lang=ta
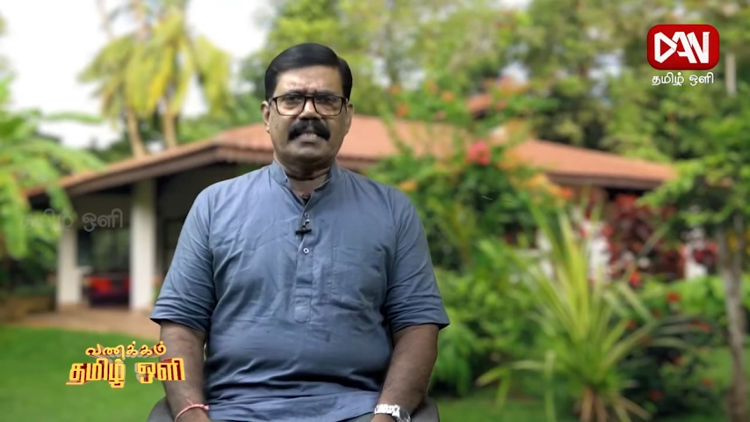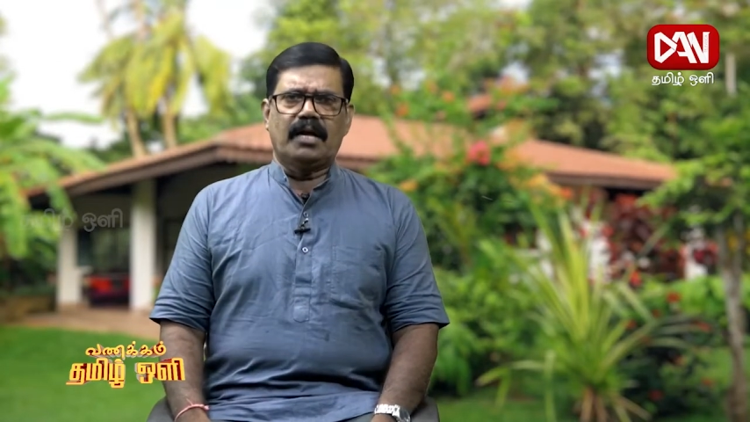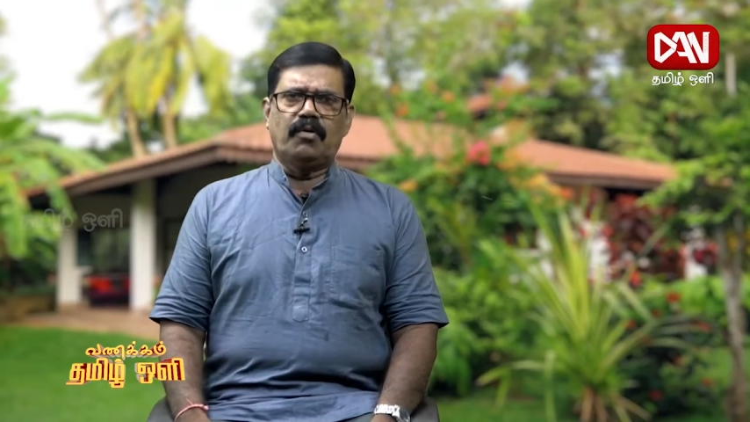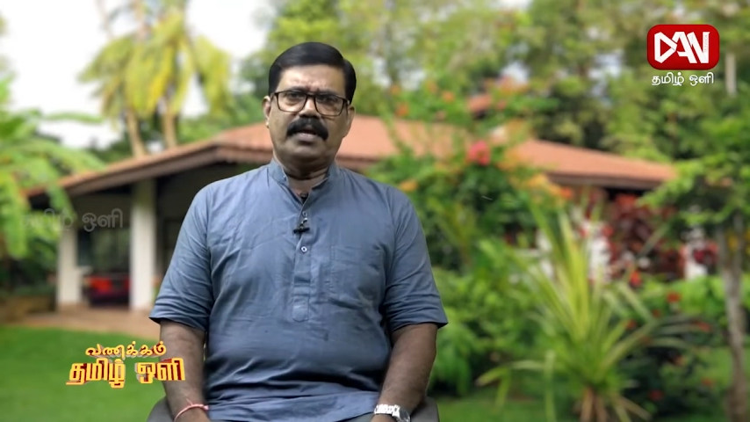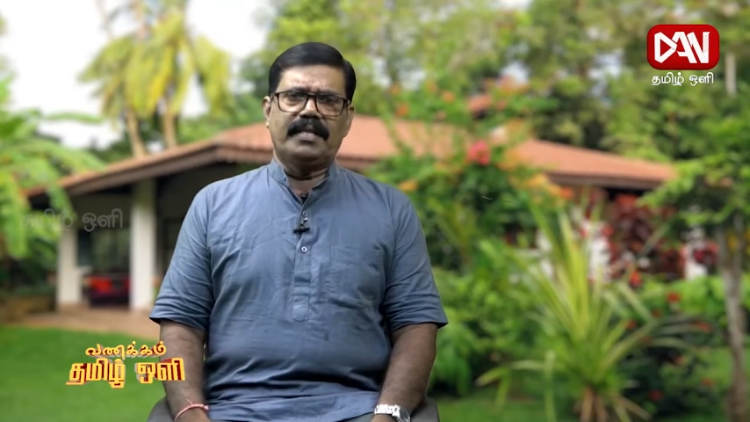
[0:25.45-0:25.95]

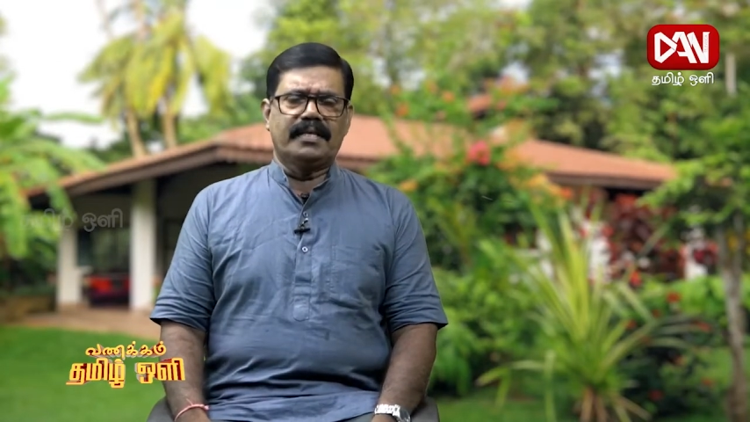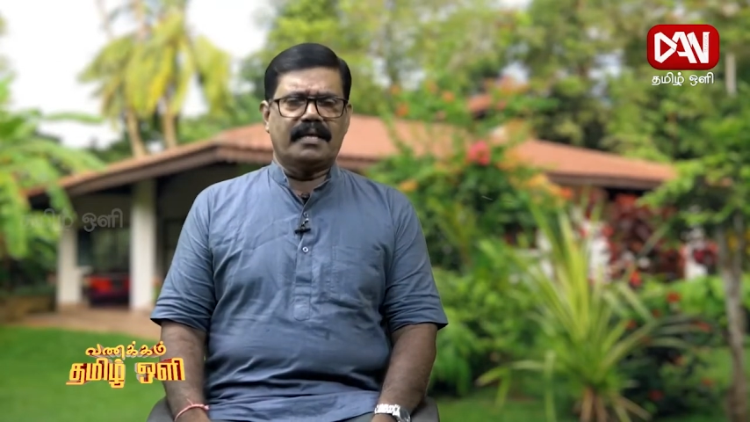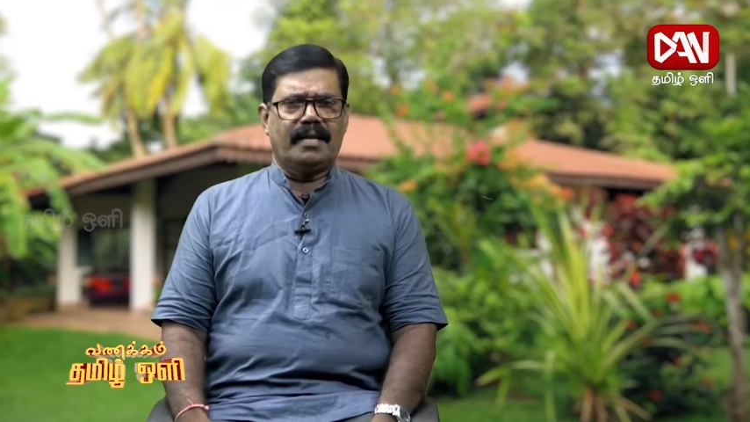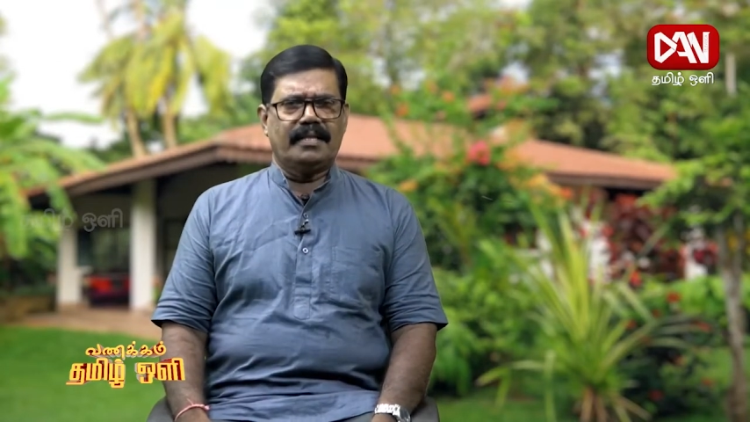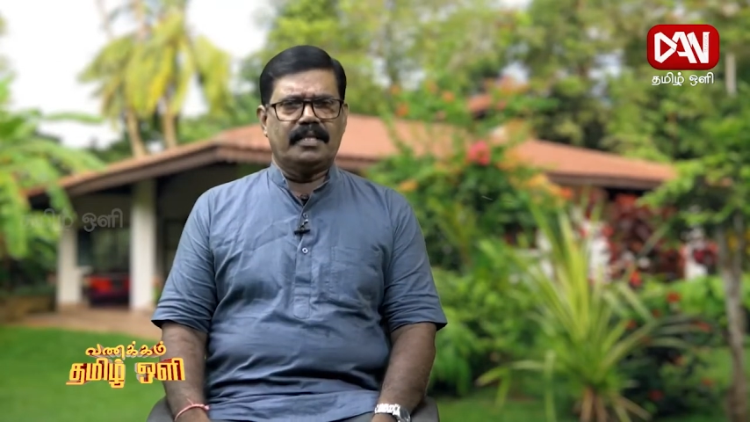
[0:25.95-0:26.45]
தங்களுடைய
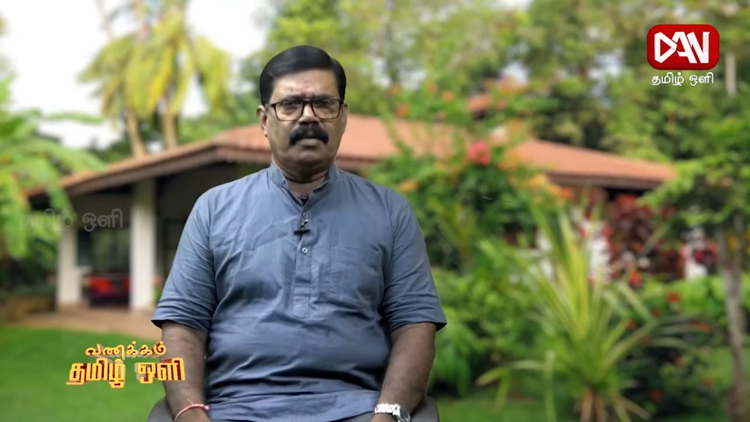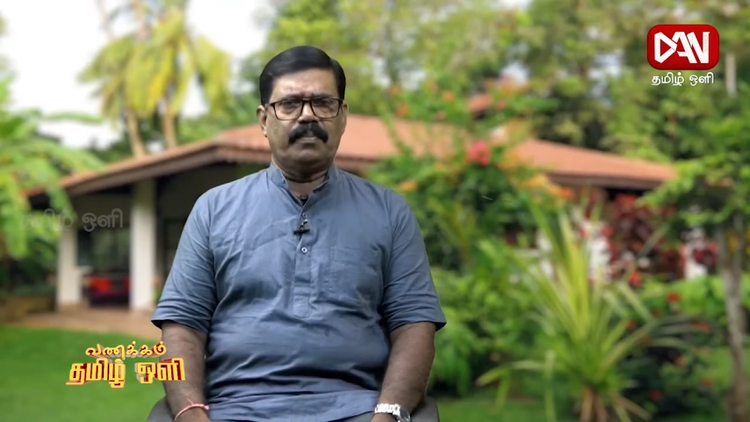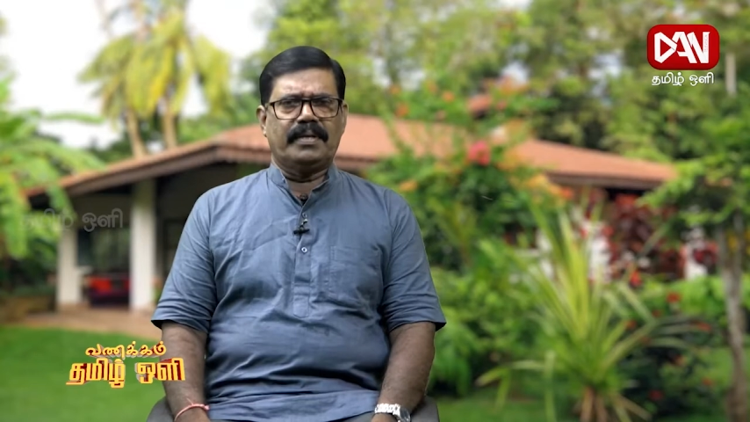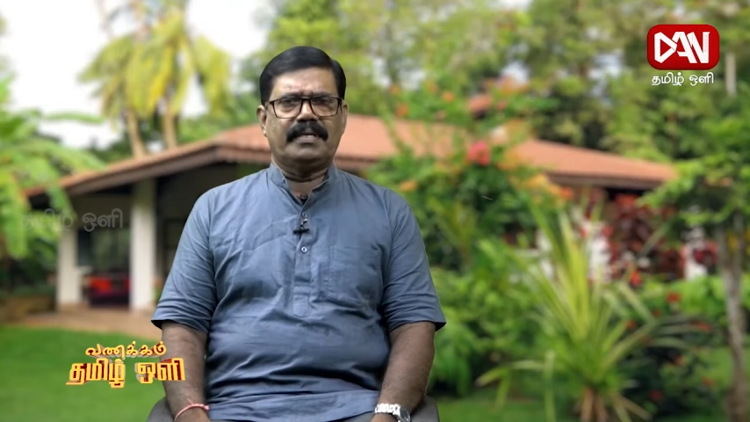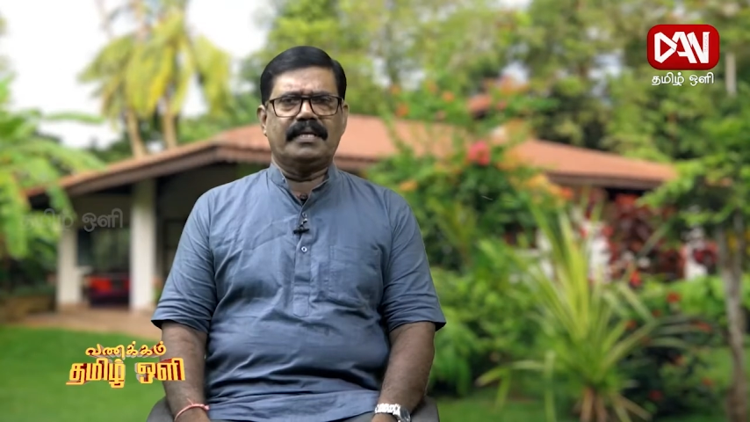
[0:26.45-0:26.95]
எதிர்காலத்தை
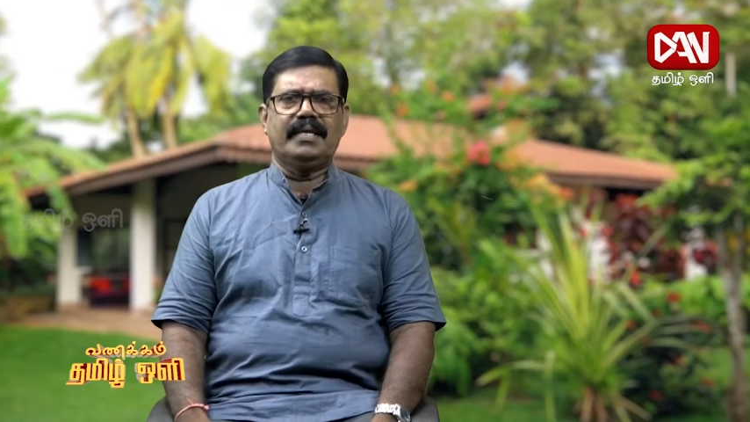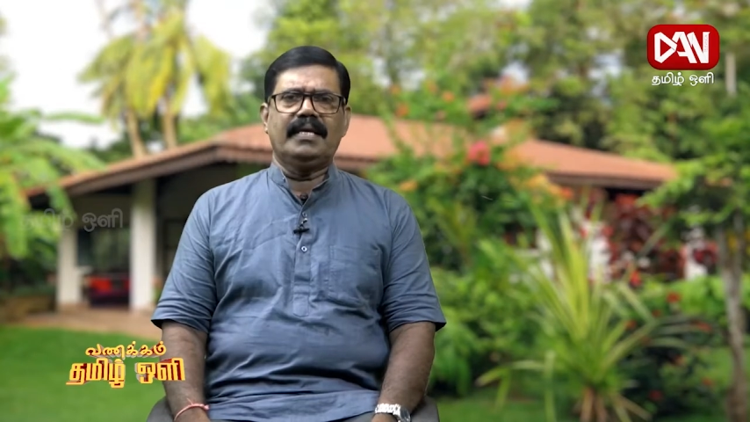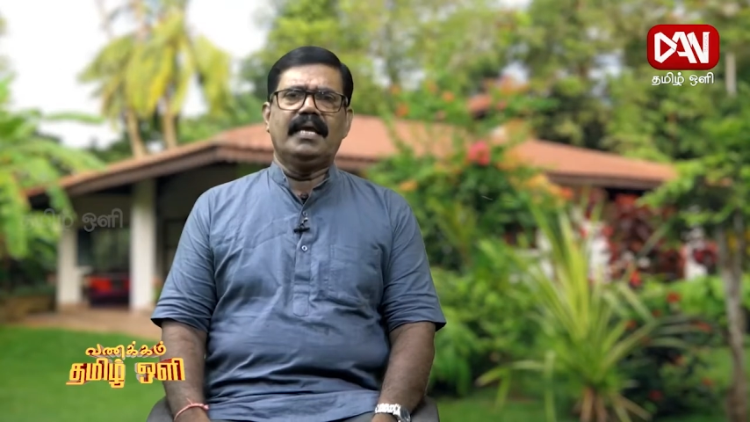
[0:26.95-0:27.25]
பற்றி